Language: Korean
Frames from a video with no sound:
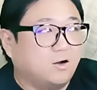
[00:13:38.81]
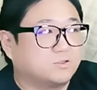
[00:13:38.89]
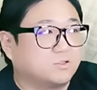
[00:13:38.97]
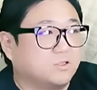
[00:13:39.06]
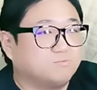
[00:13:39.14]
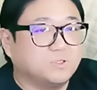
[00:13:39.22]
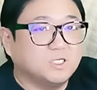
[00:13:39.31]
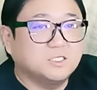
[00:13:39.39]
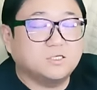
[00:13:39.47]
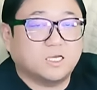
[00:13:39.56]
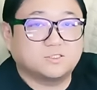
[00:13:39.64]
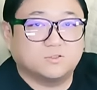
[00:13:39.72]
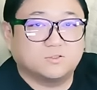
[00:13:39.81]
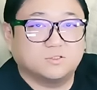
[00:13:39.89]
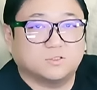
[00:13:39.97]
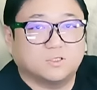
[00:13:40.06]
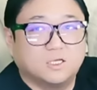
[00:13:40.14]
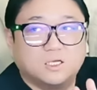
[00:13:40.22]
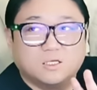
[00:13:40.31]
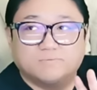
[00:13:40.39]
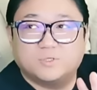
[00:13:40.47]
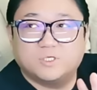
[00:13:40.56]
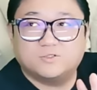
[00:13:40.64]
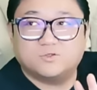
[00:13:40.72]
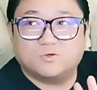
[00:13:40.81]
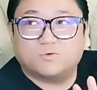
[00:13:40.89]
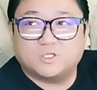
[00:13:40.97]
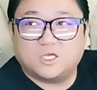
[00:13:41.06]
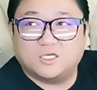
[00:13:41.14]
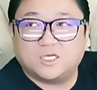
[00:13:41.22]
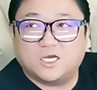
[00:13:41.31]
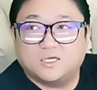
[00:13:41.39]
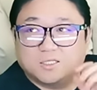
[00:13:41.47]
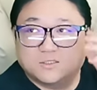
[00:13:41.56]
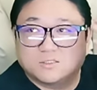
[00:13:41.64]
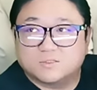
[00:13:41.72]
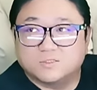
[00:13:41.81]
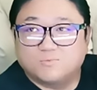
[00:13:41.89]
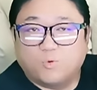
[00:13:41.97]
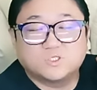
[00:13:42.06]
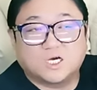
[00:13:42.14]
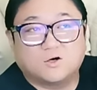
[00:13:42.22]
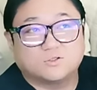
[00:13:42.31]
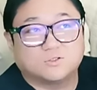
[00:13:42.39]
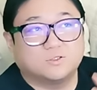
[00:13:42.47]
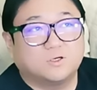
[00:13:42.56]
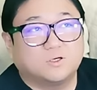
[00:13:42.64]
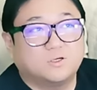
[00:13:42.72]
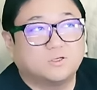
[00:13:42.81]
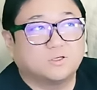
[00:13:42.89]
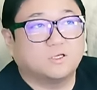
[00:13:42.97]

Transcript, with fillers: 어떤 빌드에서는 필수적으로 타, 차야 되는 그 모자거든요.